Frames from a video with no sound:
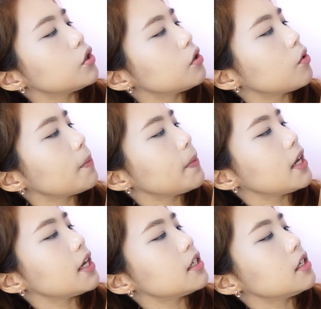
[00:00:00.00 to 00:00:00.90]
ชื่อว่า
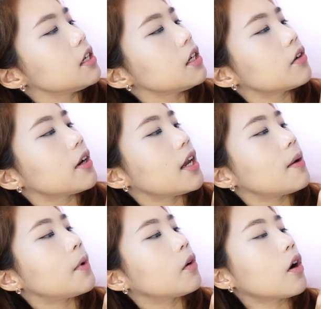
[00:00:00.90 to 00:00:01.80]
Peachy Cream
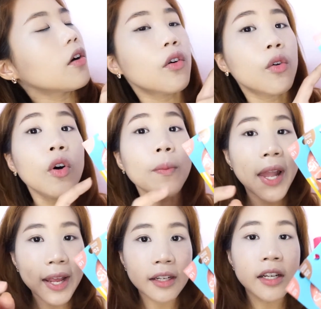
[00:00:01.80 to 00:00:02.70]
แล้วก็ Cocoa Blend